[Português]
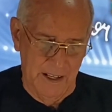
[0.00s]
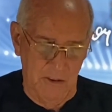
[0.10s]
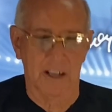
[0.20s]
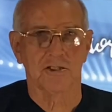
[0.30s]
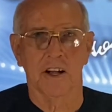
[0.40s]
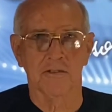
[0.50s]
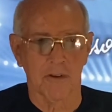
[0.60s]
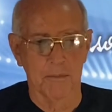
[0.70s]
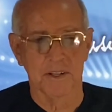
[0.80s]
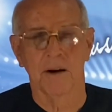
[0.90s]
Mas só não
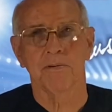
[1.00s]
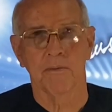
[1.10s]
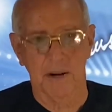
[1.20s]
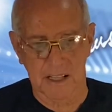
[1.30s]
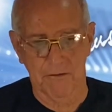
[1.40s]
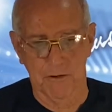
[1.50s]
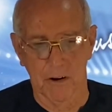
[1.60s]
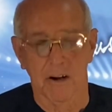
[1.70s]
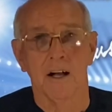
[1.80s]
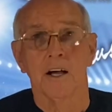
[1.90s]
combinamos com o Botafogo.
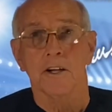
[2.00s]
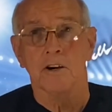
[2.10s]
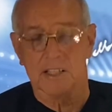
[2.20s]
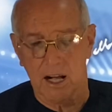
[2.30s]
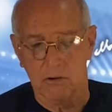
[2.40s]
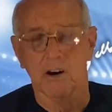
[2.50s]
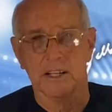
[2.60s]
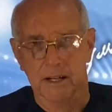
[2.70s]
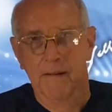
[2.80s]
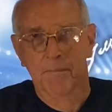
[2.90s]
E outra coisa,
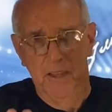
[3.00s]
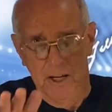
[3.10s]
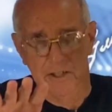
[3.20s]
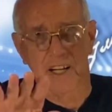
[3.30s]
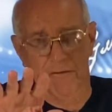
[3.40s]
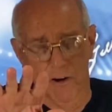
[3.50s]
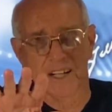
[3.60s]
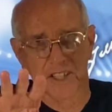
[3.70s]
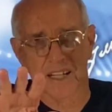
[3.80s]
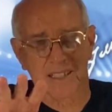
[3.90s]
eu já vou
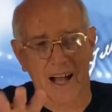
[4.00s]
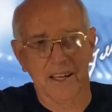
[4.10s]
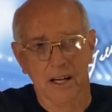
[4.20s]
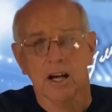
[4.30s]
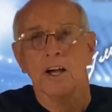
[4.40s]
adiantar aqui.